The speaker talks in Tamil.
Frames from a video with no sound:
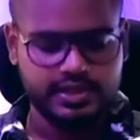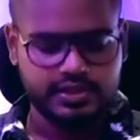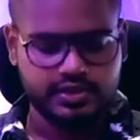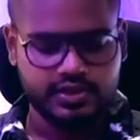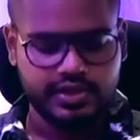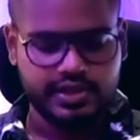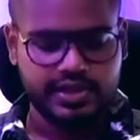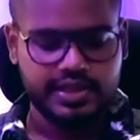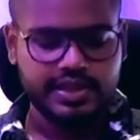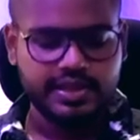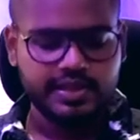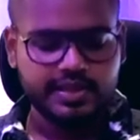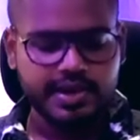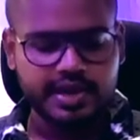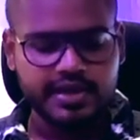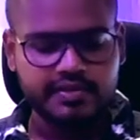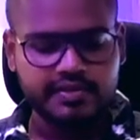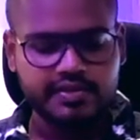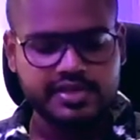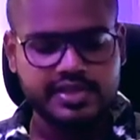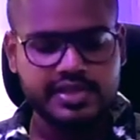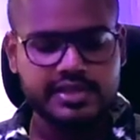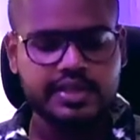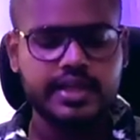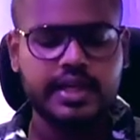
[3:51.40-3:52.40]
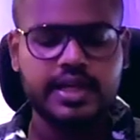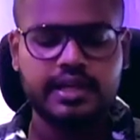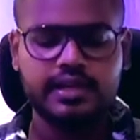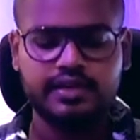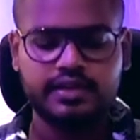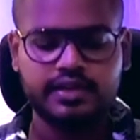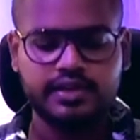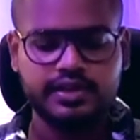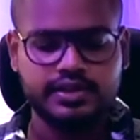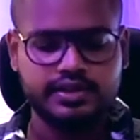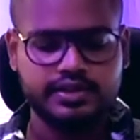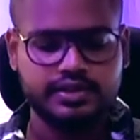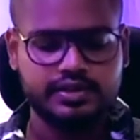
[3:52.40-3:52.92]
ஸோ இந்த மாதிரி விஷயத்தை நாங்கள்
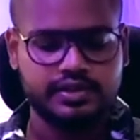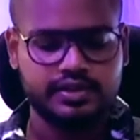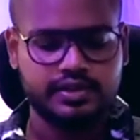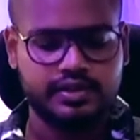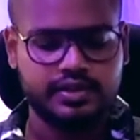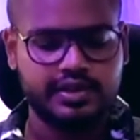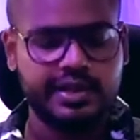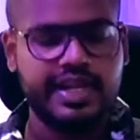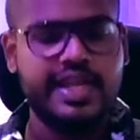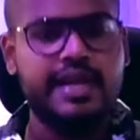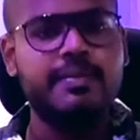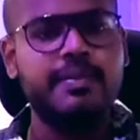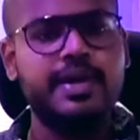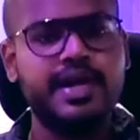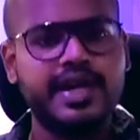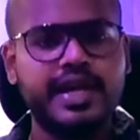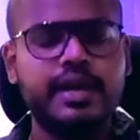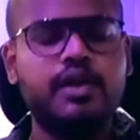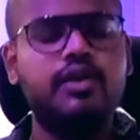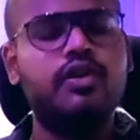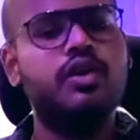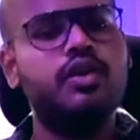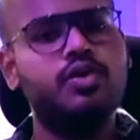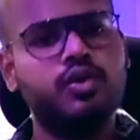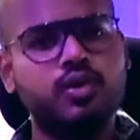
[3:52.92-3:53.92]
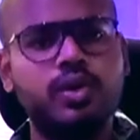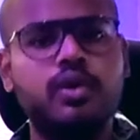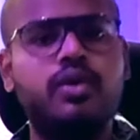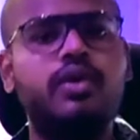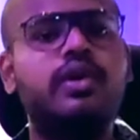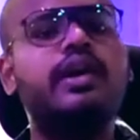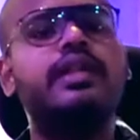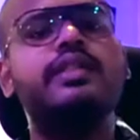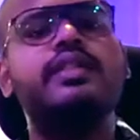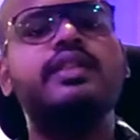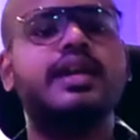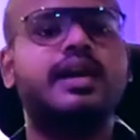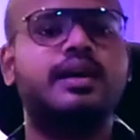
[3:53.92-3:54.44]
வந்து டே பை டே அவங்க கூட
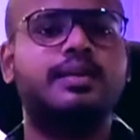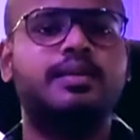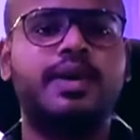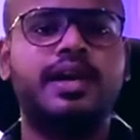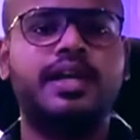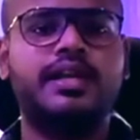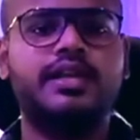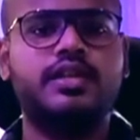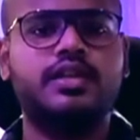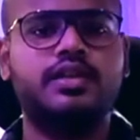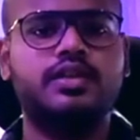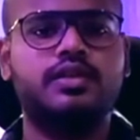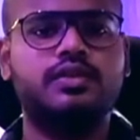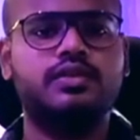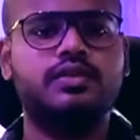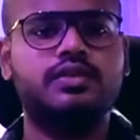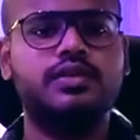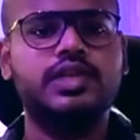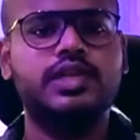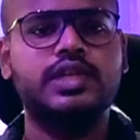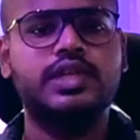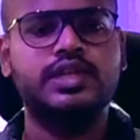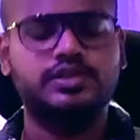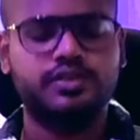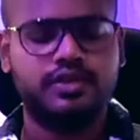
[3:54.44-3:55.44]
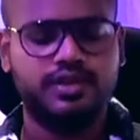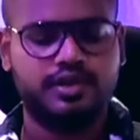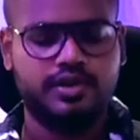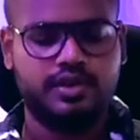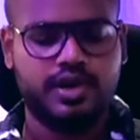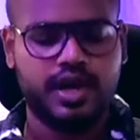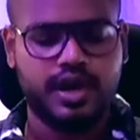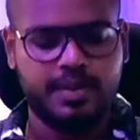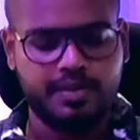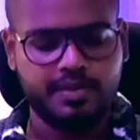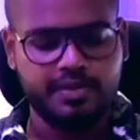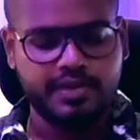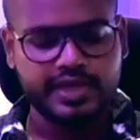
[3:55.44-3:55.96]
உட்காந்து நாங்கள் பார்த்துருக்கோம் ஸோ
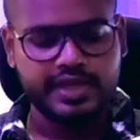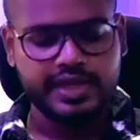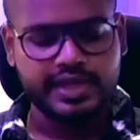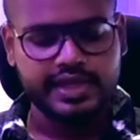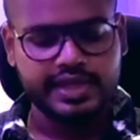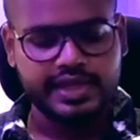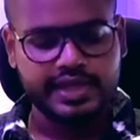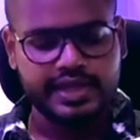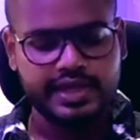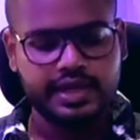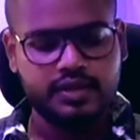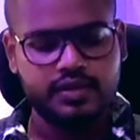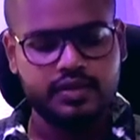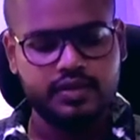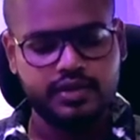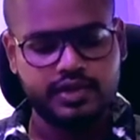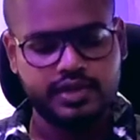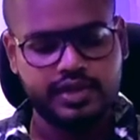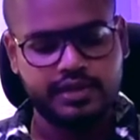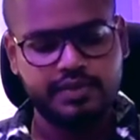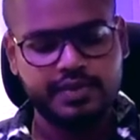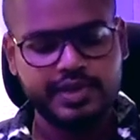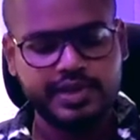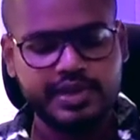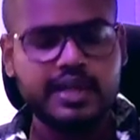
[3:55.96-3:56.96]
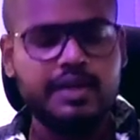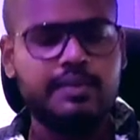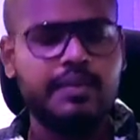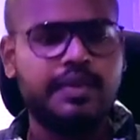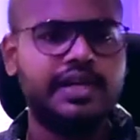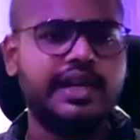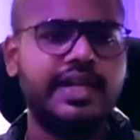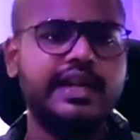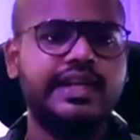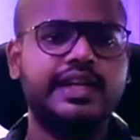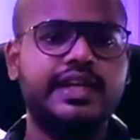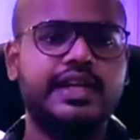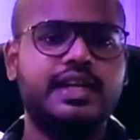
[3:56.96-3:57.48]
அப்போ வந்து எங்களுக்கு என்னென்னா ஒரு இப்படி தான் நம்ம
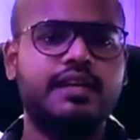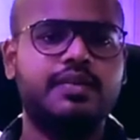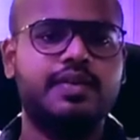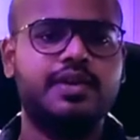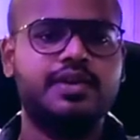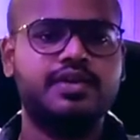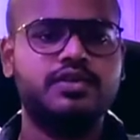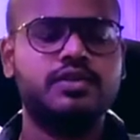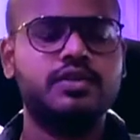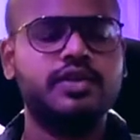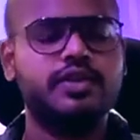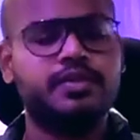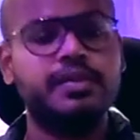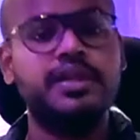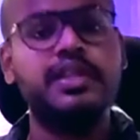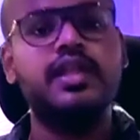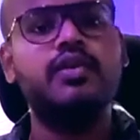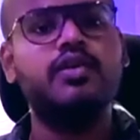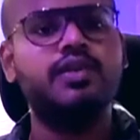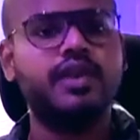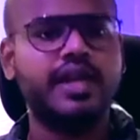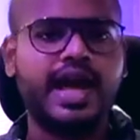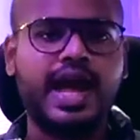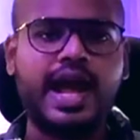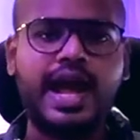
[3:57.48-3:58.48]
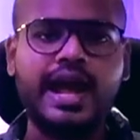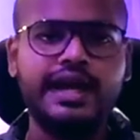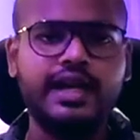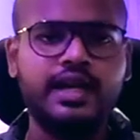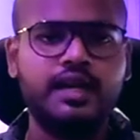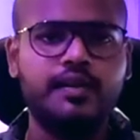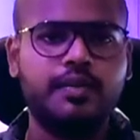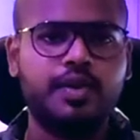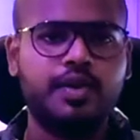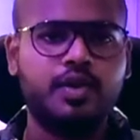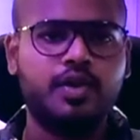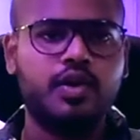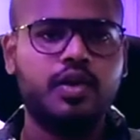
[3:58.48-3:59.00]
கிளைண்ட் கிட்ட பேசணும் ஸோ இப்படி தான் அவங்க
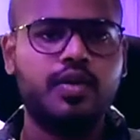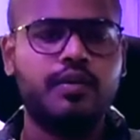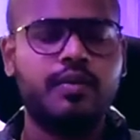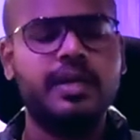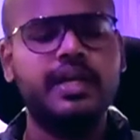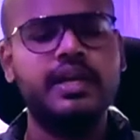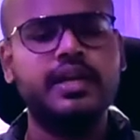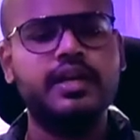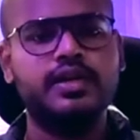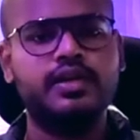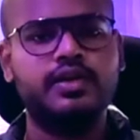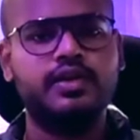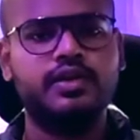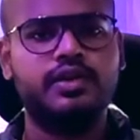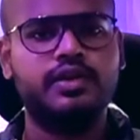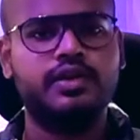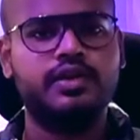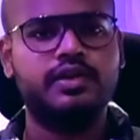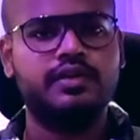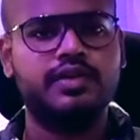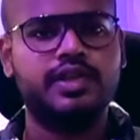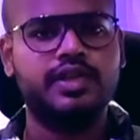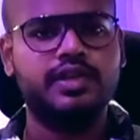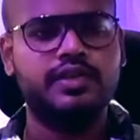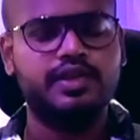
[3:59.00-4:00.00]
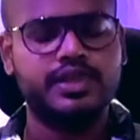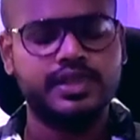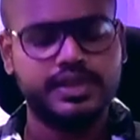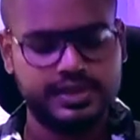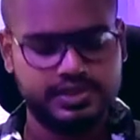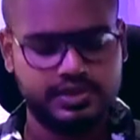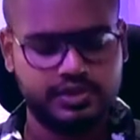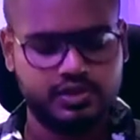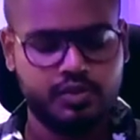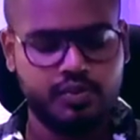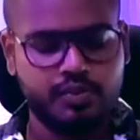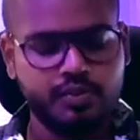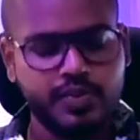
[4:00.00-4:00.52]
ஹேண்டில் பண்ணோம் அப்படின்ற ஒரு விதம் வந்து
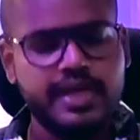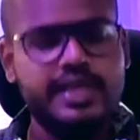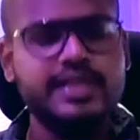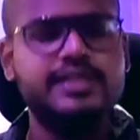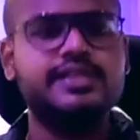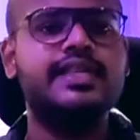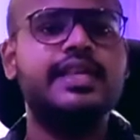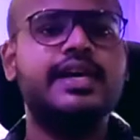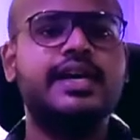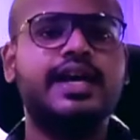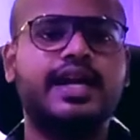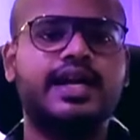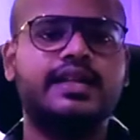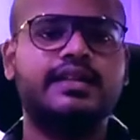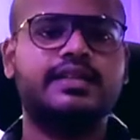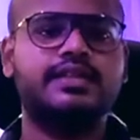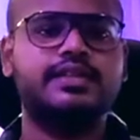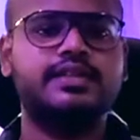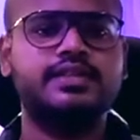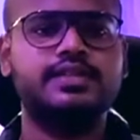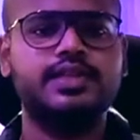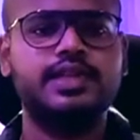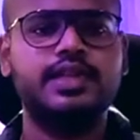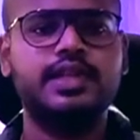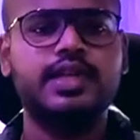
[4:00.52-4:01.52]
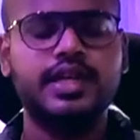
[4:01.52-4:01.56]
ரொம்ப ஈஸியாக கிடச்சிது